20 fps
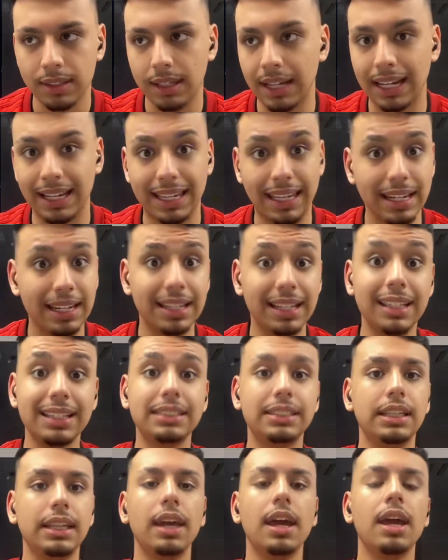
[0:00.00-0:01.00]
né, naquele
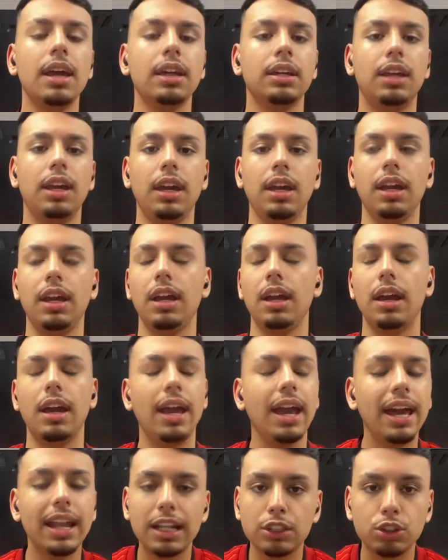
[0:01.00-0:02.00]
lance que
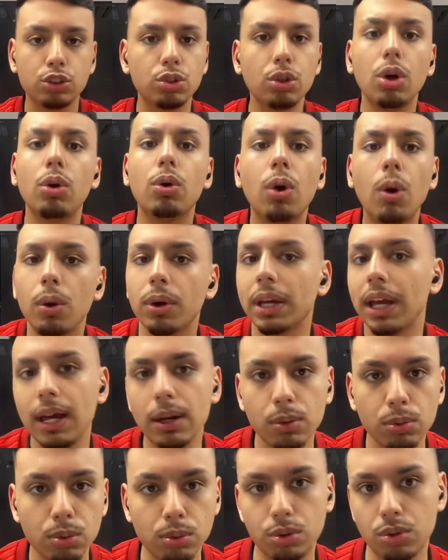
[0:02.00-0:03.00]
era só
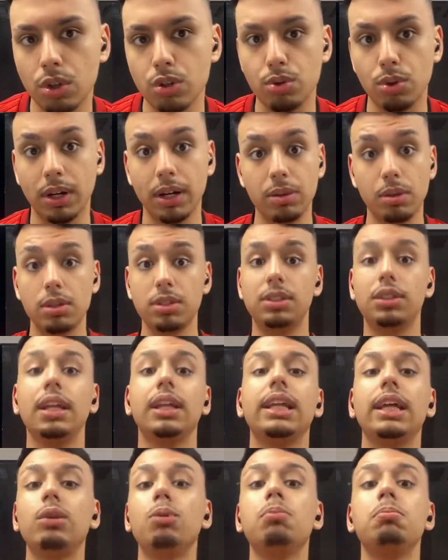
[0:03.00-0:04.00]
qualquer um dos dois jogadores
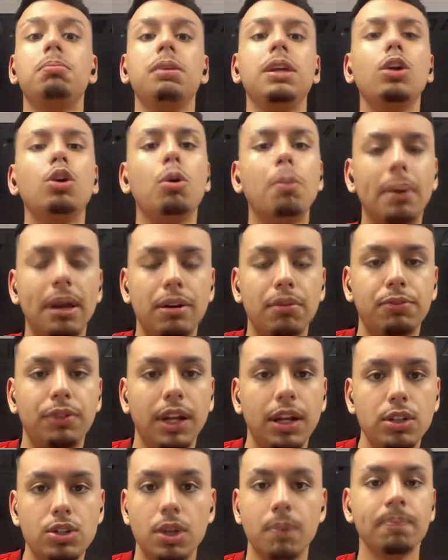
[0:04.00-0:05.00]
ter dado um bico para
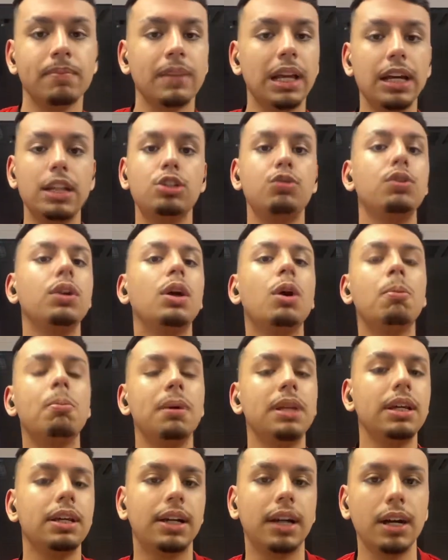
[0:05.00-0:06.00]
frente, eles ficam
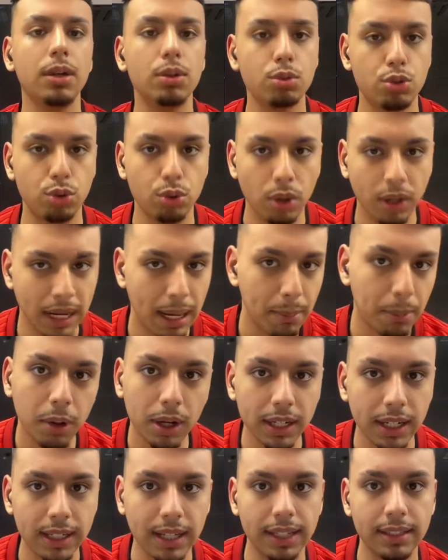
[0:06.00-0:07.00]
brincando de tocar a
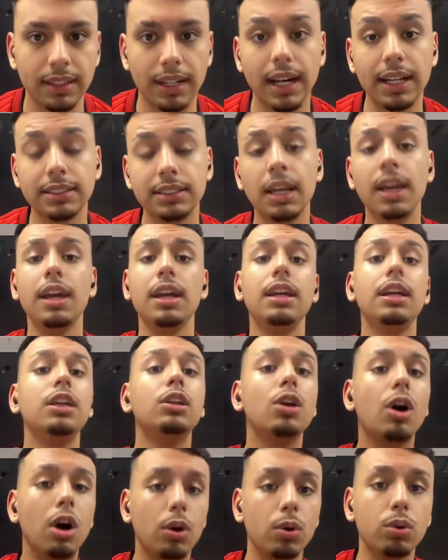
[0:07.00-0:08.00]
bola ali atrás e
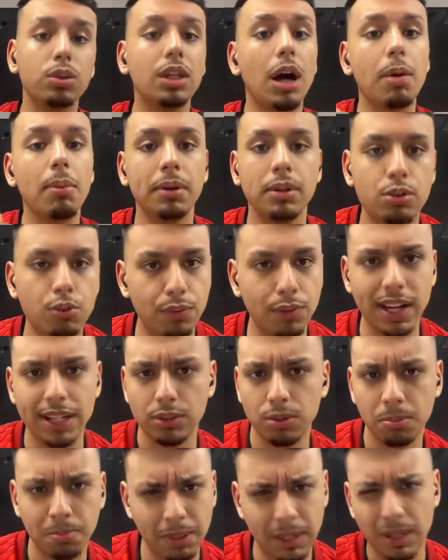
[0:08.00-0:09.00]
logo o Dalbert
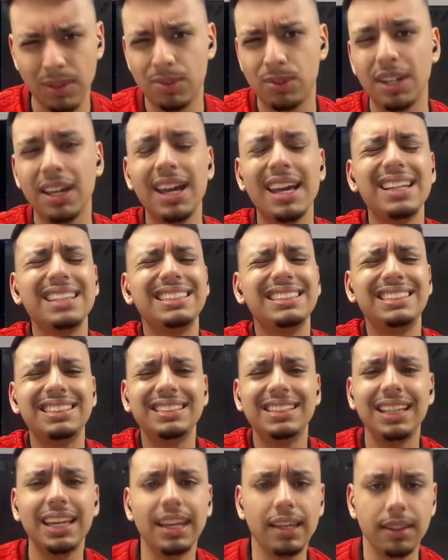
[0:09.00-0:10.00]
faz um pênalti
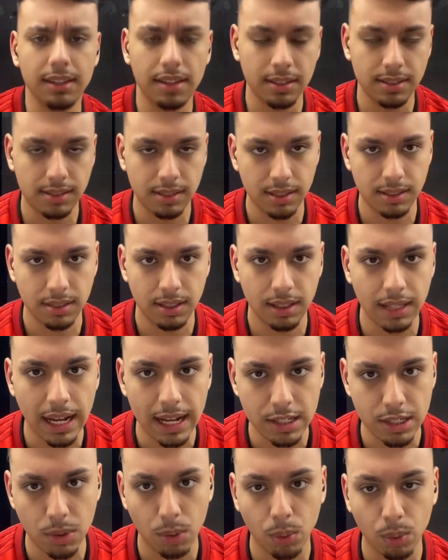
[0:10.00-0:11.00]
sem
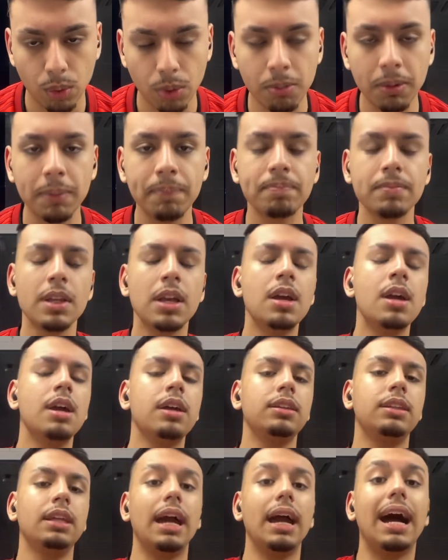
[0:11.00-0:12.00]
necessidade alguma.
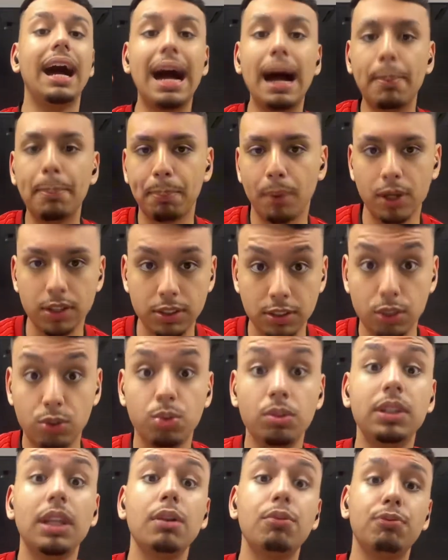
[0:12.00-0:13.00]
Né? Após
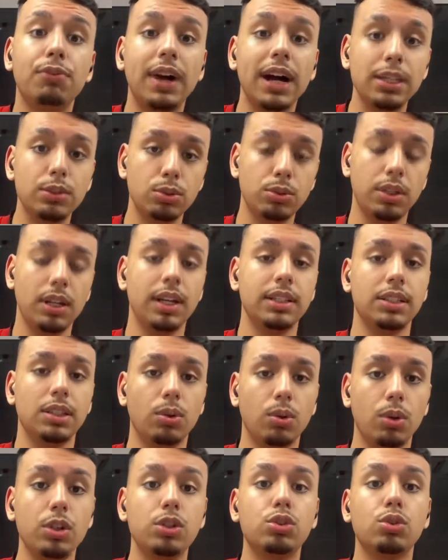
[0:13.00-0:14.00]
isso, o Inter faz o 3 a
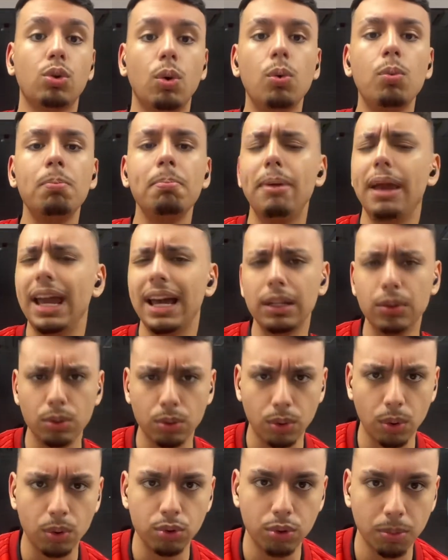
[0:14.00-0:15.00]
2 com um belo
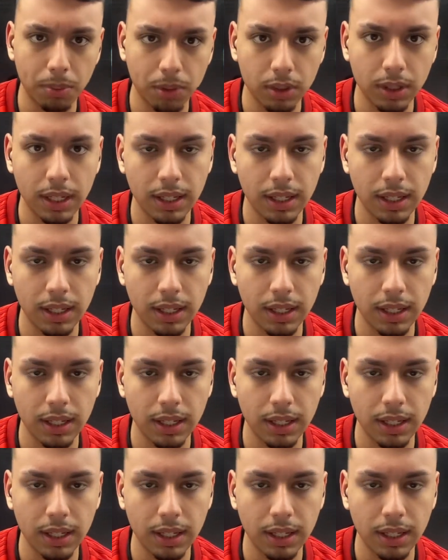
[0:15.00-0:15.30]
gol do Bruno